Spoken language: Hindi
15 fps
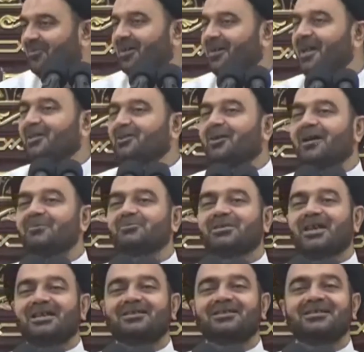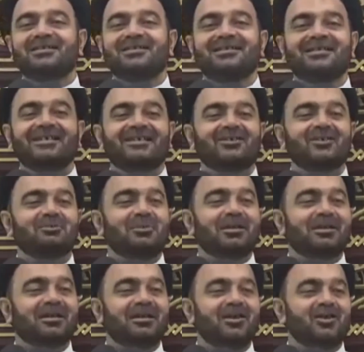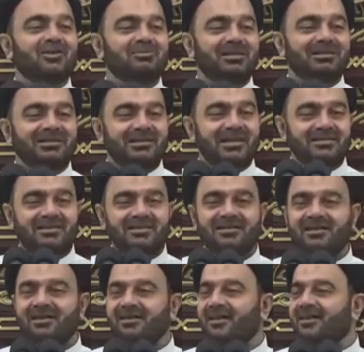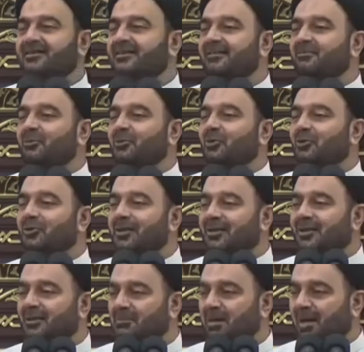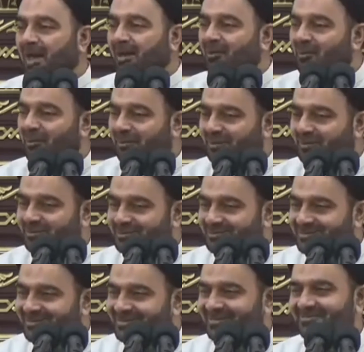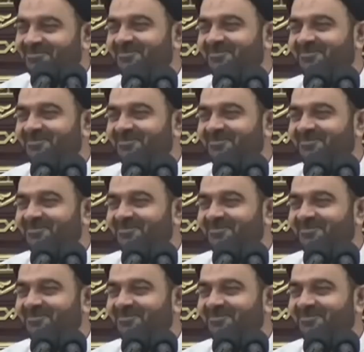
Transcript: वरना तो आप चाहते तो मक्के और मदीने की गलियां सब सोने के मकान उनके होते